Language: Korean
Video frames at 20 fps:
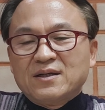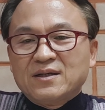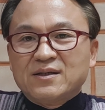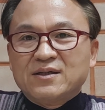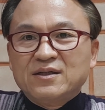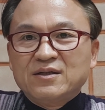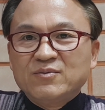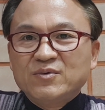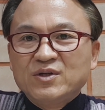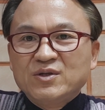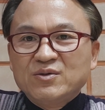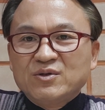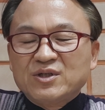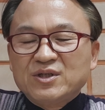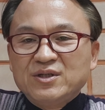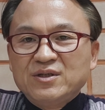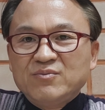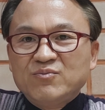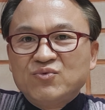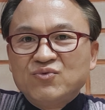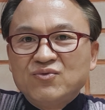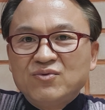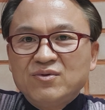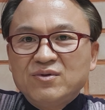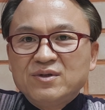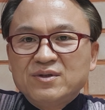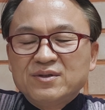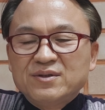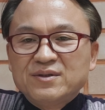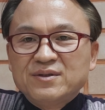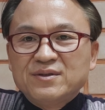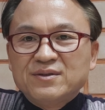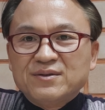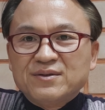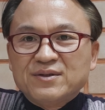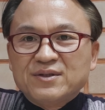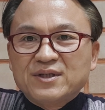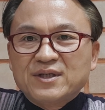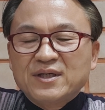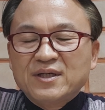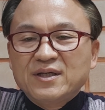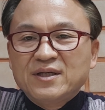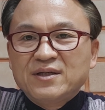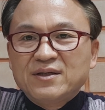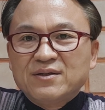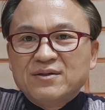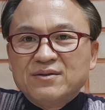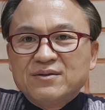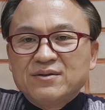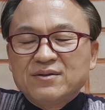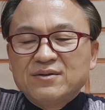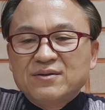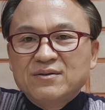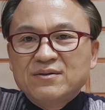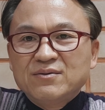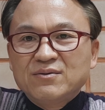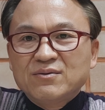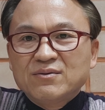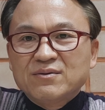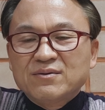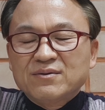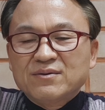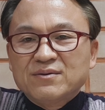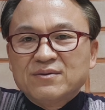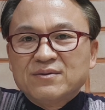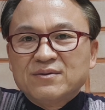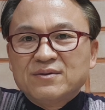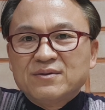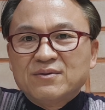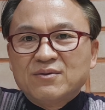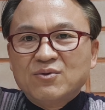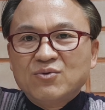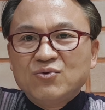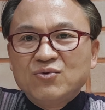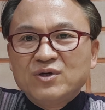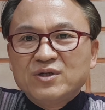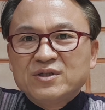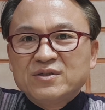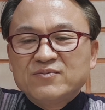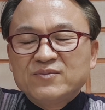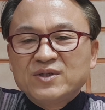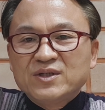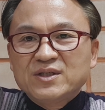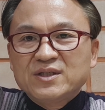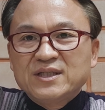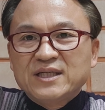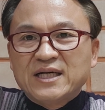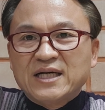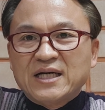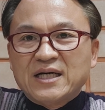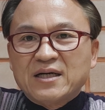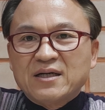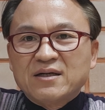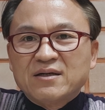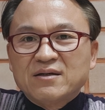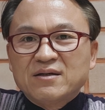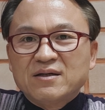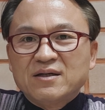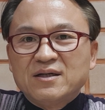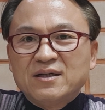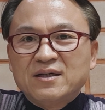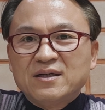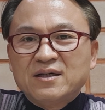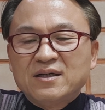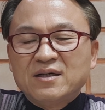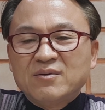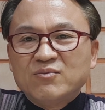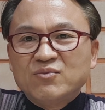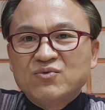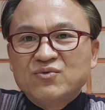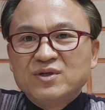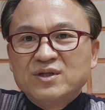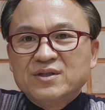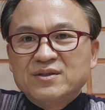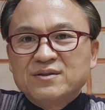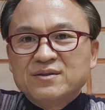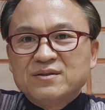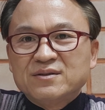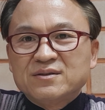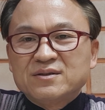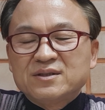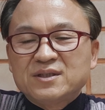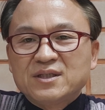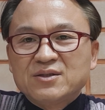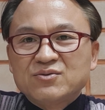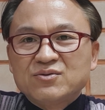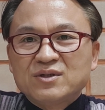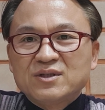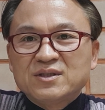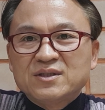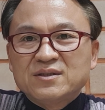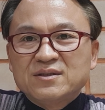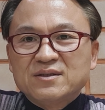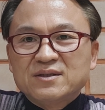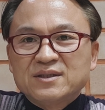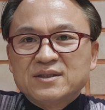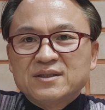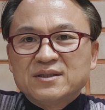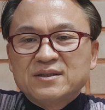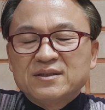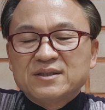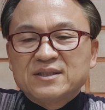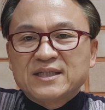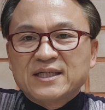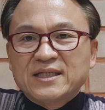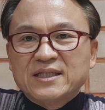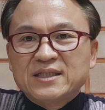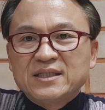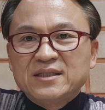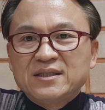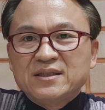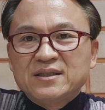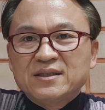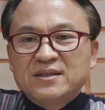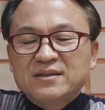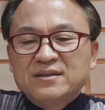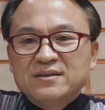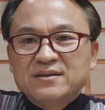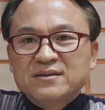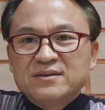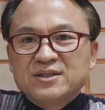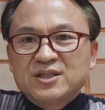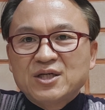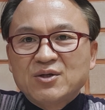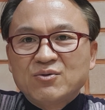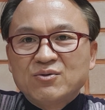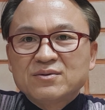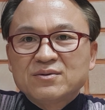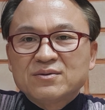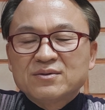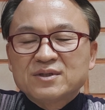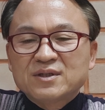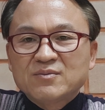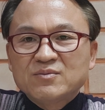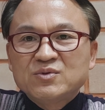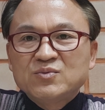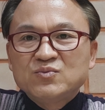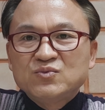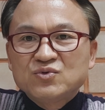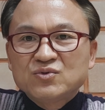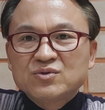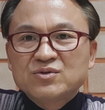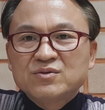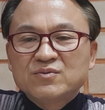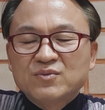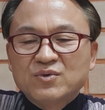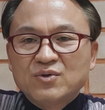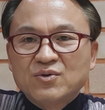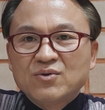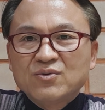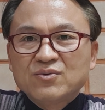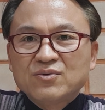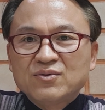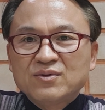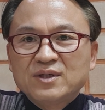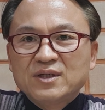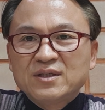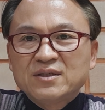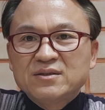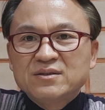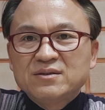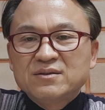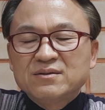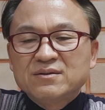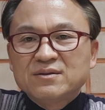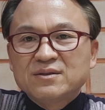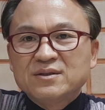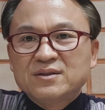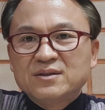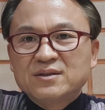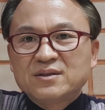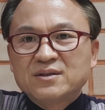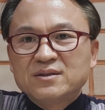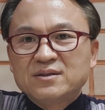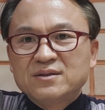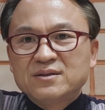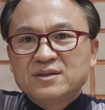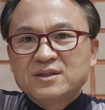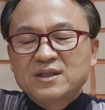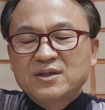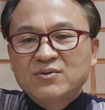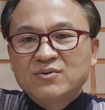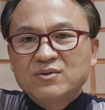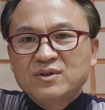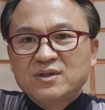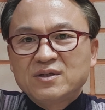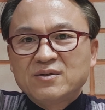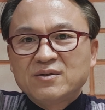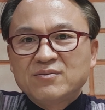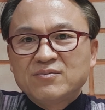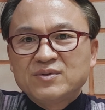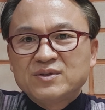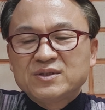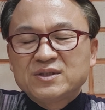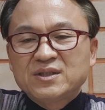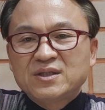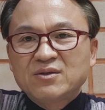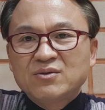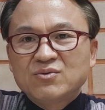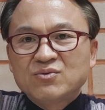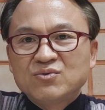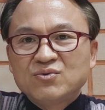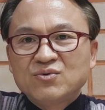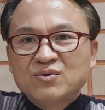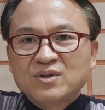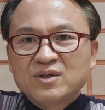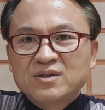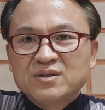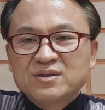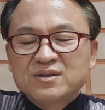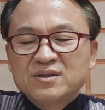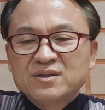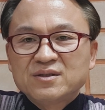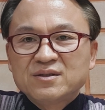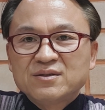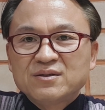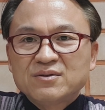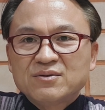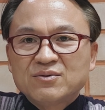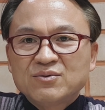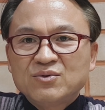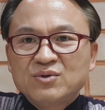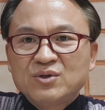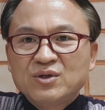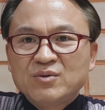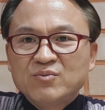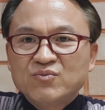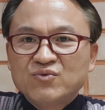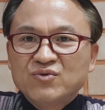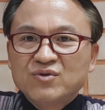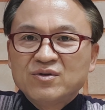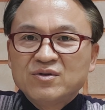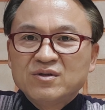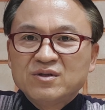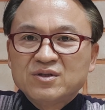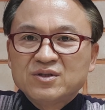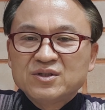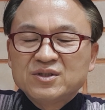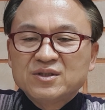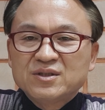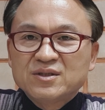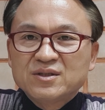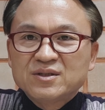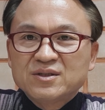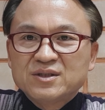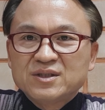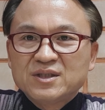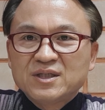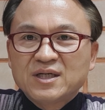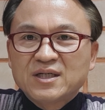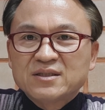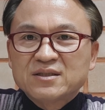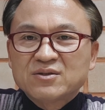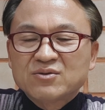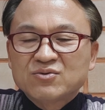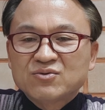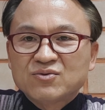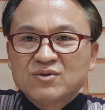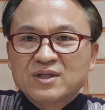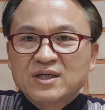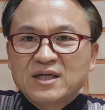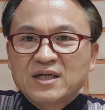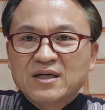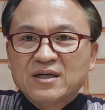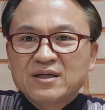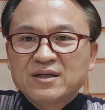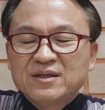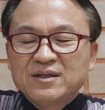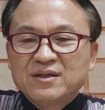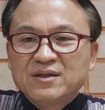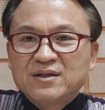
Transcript: 그러면이 물들을 어떻게 어떤 어, 온도에서 먹느냐 아, 물은 최소한 어, 자기 그 체온 36.5도 되는 어, 그 체온에 비슷한 온도에서 온도의 물을 드시는 것이 가장 좋다.